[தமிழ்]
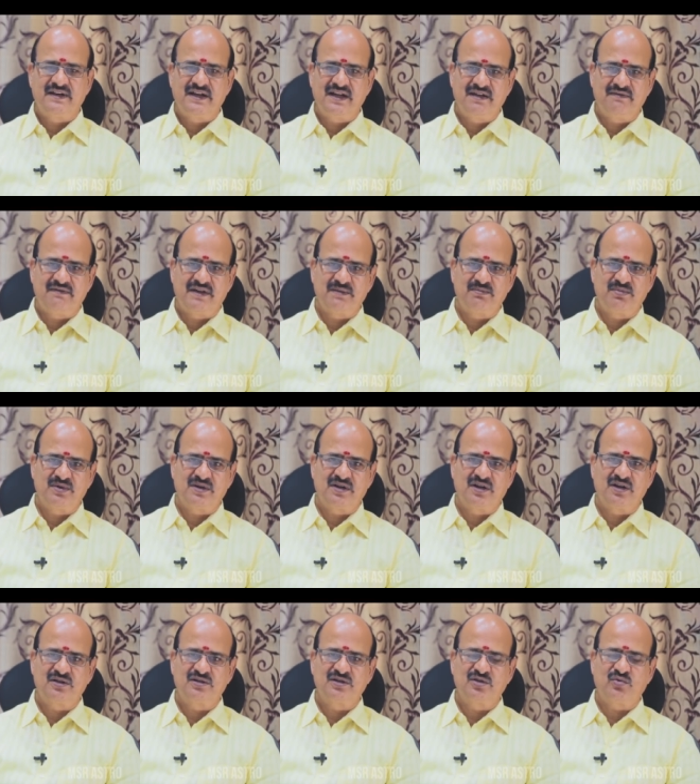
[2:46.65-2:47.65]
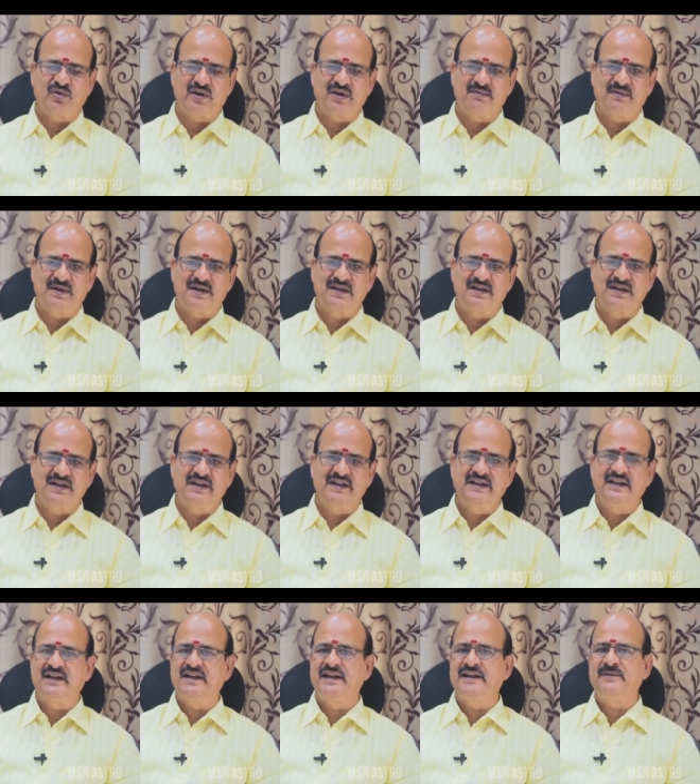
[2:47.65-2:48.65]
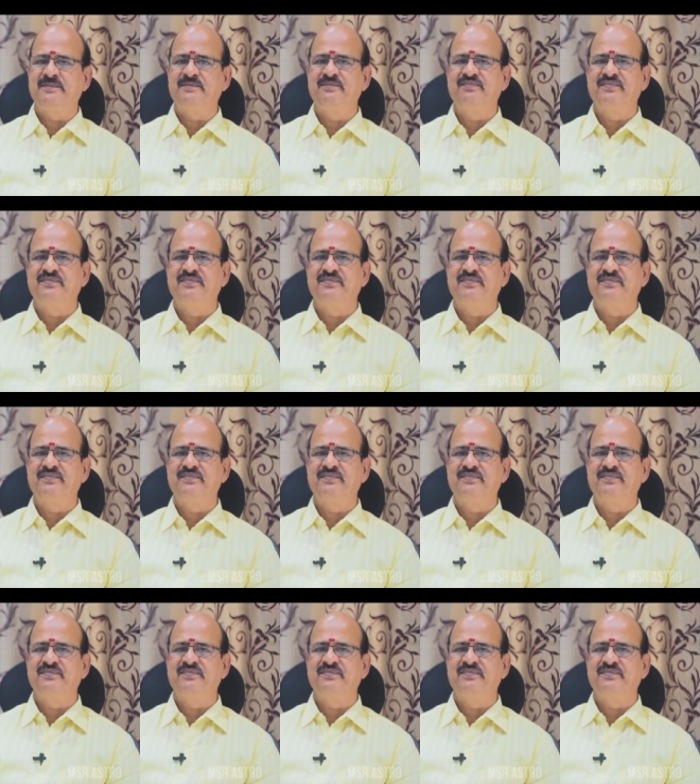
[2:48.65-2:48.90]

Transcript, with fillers: வேலை வாய்ப்புகளுக்கு குறைபாடுகளே இல்லை